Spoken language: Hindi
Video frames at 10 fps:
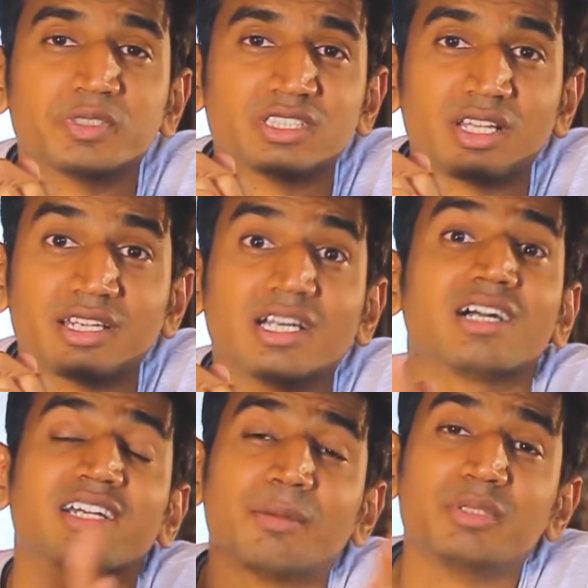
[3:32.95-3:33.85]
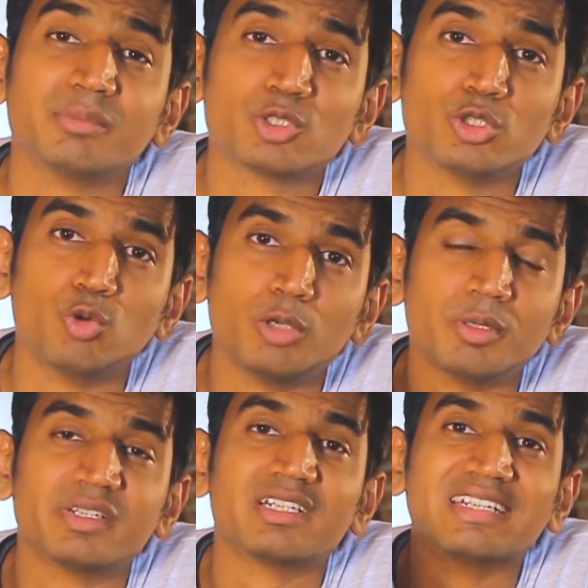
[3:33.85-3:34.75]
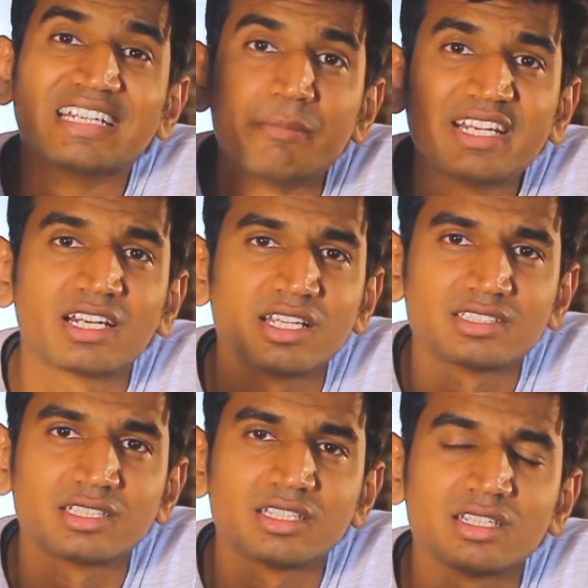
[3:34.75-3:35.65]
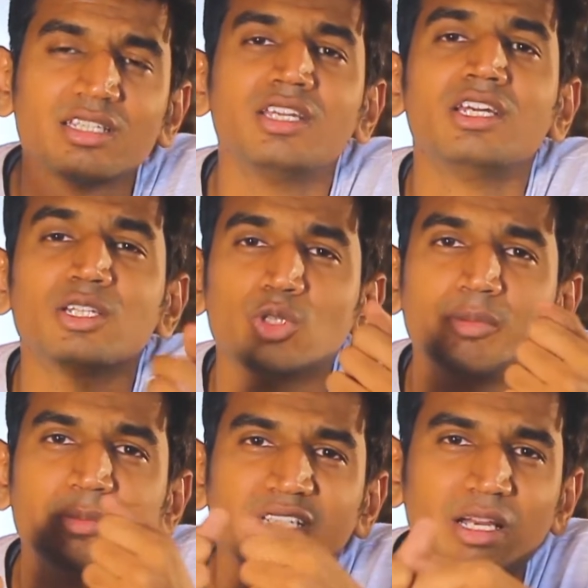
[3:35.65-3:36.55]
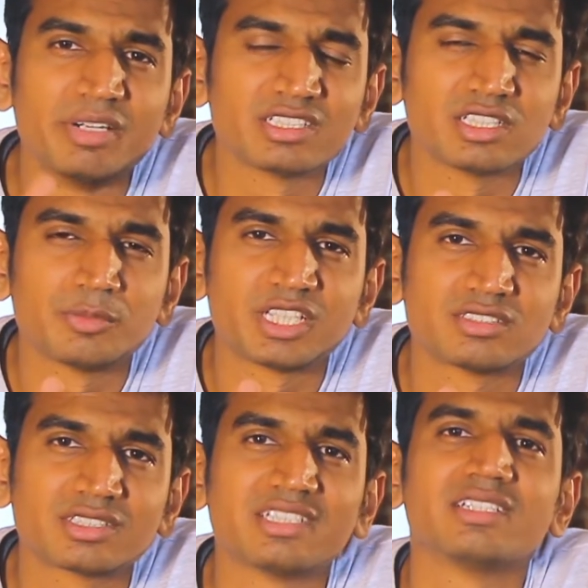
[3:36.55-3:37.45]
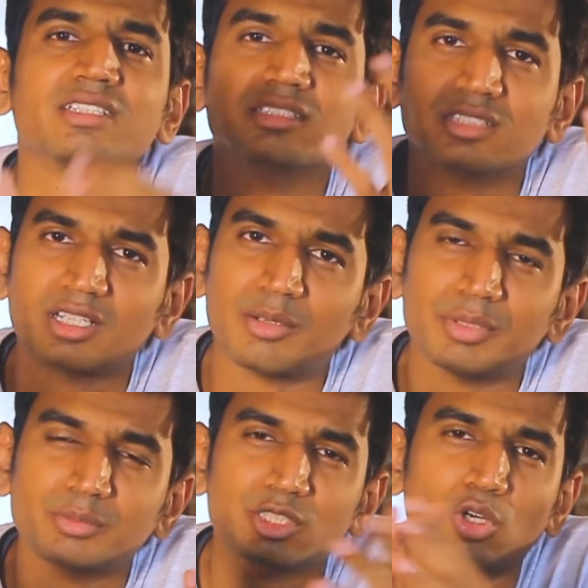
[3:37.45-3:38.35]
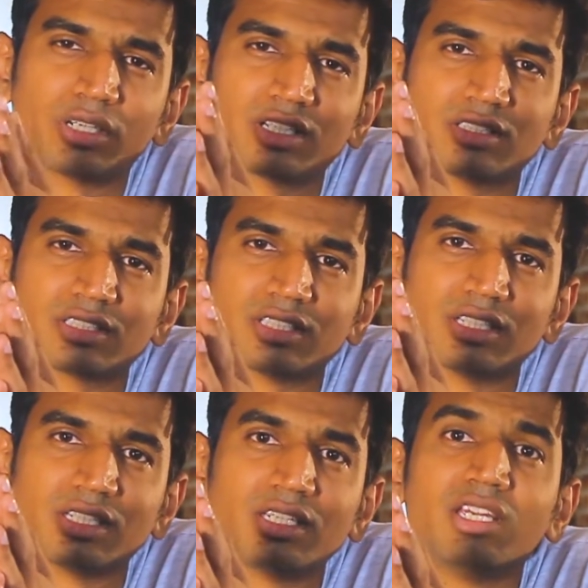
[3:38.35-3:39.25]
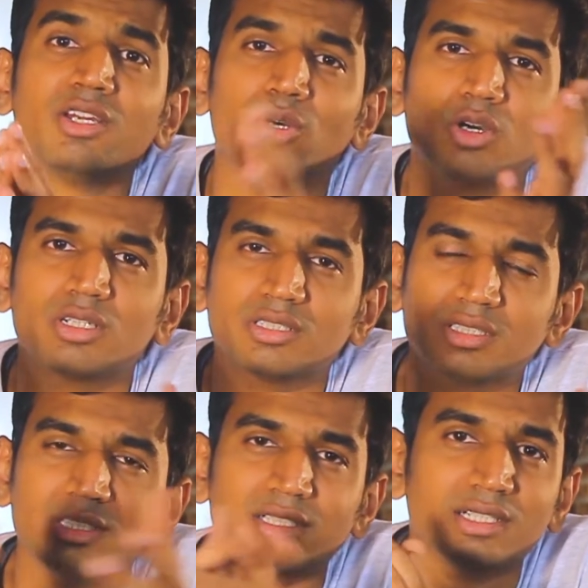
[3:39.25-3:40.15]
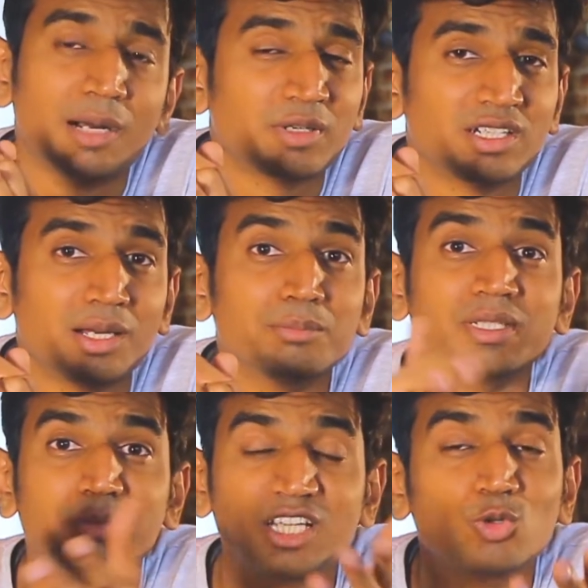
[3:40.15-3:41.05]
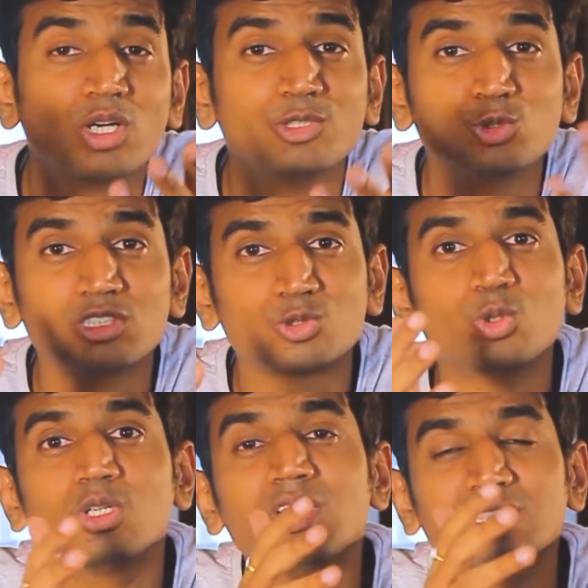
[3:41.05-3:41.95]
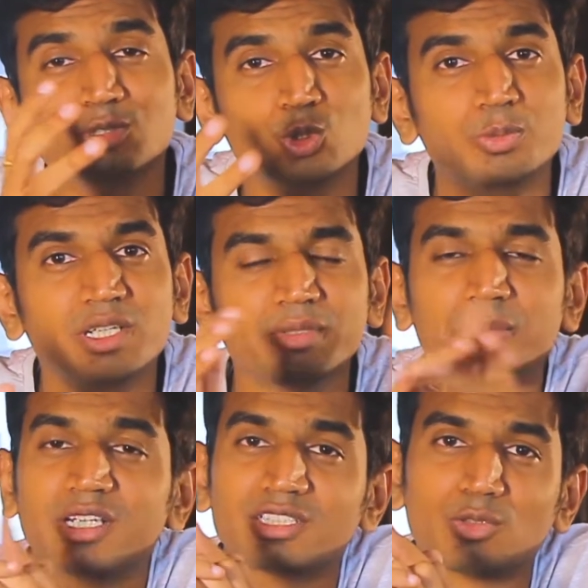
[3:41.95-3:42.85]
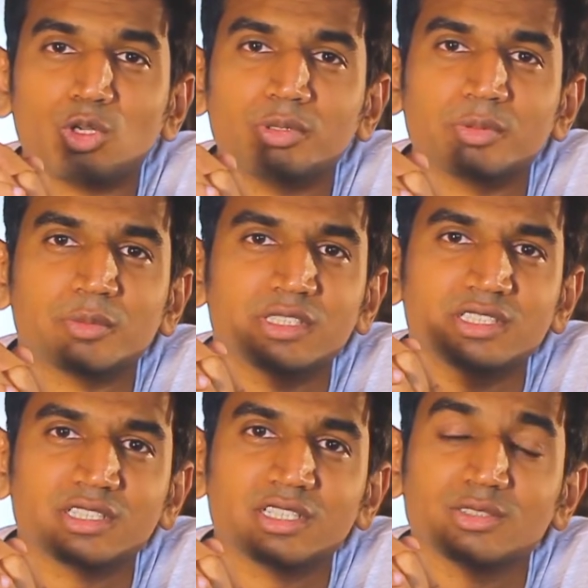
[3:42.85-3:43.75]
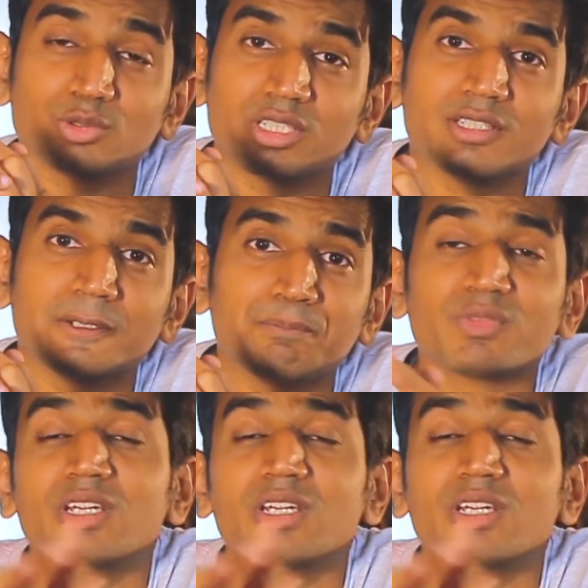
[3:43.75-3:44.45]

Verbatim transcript: पसंद आएगा अगर आप भी हमें कोई वॉलपेपर रिकमेंड करना चाहते हैं तो आप हमें कमेंट्स के अंदर बता सकते हैं इंस्टाग्राम पे हमसे कांटेक्ट कर सकते हैं और आपका नाम मैं बताऊंगा यूज़र्स को जो भी हमें बढ़िया सा वॉलपेपर भेजेंगे उनके लिए